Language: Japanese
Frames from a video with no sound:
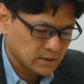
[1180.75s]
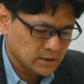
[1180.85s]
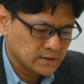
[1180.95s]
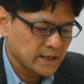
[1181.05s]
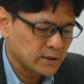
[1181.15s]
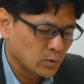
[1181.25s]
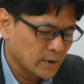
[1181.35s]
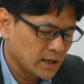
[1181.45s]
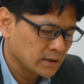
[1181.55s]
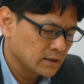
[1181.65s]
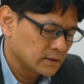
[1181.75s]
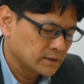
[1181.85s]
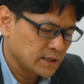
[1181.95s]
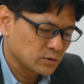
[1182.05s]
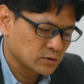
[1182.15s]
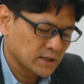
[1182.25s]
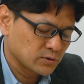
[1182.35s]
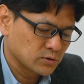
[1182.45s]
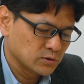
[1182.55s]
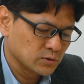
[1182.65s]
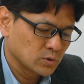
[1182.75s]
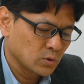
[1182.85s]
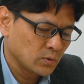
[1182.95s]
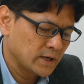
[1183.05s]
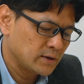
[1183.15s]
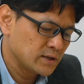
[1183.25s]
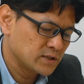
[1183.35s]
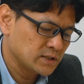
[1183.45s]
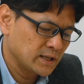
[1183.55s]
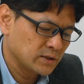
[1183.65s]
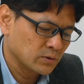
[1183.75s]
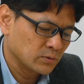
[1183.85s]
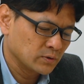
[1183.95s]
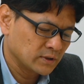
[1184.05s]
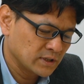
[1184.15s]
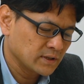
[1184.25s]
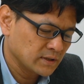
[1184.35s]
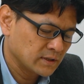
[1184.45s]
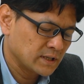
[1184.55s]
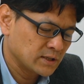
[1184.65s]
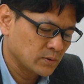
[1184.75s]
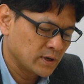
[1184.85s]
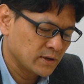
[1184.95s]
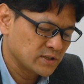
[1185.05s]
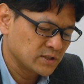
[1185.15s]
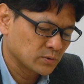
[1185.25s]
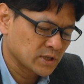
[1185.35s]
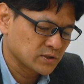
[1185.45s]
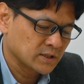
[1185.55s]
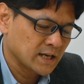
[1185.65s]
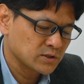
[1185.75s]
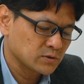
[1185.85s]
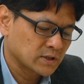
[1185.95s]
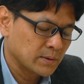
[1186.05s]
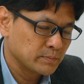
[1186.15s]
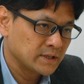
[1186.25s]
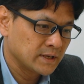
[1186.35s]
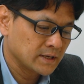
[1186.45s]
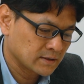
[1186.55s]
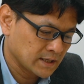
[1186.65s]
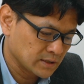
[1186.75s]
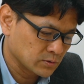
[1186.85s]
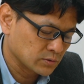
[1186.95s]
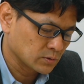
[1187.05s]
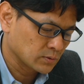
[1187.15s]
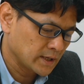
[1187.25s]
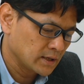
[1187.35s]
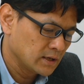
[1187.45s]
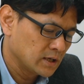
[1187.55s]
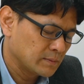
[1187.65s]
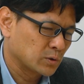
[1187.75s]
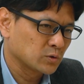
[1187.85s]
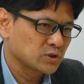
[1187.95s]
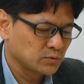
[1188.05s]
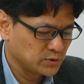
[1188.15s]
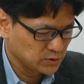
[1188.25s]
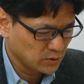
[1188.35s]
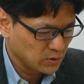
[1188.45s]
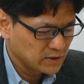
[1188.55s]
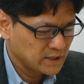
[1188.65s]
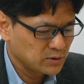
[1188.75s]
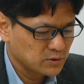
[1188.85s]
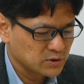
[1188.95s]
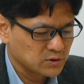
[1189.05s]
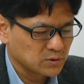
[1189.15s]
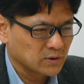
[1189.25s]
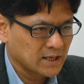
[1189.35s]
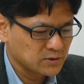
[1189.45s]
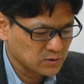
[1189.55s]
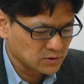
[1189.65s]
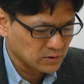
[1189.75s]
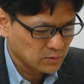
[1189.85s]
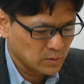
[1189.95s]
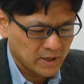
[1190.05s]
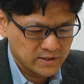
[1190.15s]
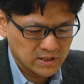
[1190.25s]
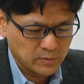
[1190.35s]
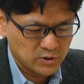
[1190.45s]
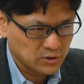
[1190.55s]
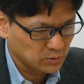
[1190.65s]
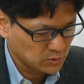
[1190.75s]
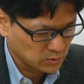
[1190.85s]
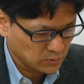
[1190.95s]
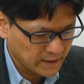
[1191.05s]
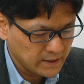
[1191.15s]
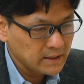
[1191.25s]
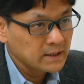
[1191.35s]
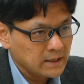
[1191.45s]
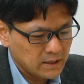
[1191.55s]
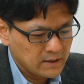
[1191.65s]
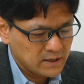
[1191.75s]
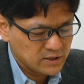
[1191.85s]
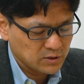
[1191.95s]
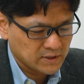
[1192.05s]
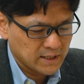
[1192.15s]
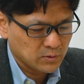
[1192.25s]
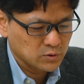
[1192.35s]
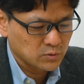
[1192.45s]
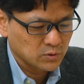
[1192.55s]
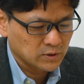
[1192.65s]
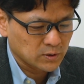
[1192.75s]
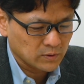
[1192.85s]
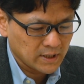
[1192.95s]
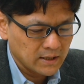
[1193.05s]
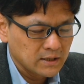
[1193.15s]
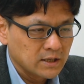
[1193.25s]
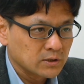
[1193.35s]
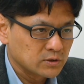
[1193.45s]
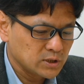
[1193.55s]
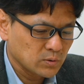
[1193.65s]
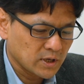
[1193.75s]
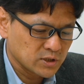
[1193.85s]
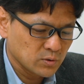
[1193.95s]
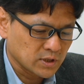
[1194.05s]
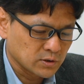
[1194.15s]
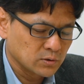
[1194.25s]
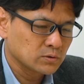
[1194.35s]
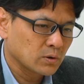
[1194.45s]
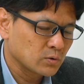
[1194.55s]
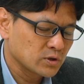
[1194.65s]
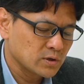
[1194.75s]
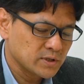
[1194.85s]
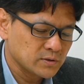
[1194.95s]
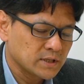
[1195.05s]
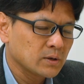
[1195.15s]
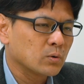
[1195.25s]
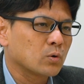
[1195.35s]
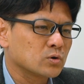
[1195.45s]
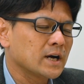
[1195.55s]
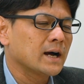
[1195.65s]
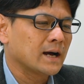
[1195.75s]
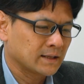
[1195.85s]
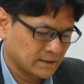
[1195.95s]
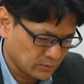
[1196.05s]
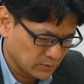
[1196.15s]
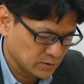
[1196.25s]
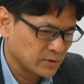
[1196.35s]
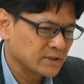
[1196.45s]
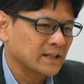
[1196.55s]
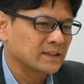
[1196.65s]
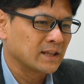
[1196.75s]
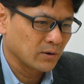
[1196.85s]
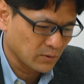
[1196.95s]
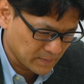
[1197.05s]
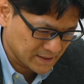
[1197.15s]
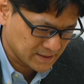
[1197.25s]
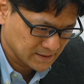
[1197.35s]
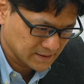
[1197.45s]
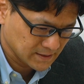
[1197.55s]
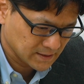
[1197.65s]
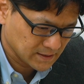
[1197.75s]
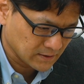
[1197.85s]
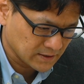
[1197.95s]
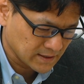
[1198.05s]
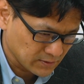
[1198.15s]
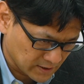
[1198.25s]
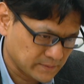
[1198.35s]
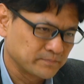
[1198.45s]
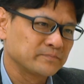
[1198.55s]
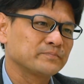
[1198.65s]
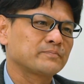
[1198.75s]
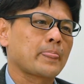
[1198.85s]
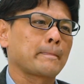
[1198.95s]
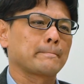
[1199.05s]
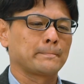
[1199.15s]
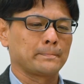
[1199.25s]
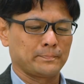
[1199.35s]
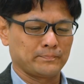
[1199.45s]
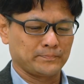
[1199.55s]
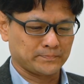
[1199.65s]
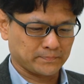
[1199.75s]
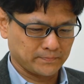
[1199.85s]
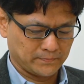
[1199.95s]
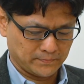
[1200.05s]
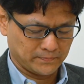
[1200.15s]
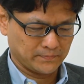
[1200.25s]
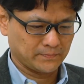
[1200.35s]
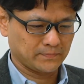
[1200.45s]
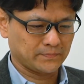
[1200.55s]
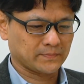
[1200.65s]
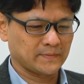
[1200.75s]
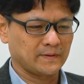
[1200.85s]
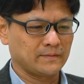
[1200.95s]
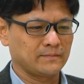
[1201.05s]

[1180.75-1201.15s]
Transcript: で、最後は、電力ガス需給と エルエヌジー 燃料ですね。燃料 エルエヌジー 調達に関する官民連絡会議ということで、まあ、今年の冬の電力需給とガス需給、これ万全なものにしようということで、エルエヌジー の在庫状況だとか、国とか事業者の共同の取り組みについて報告があったというものになっております。今月は以上です。はい。解説ありがとうございました。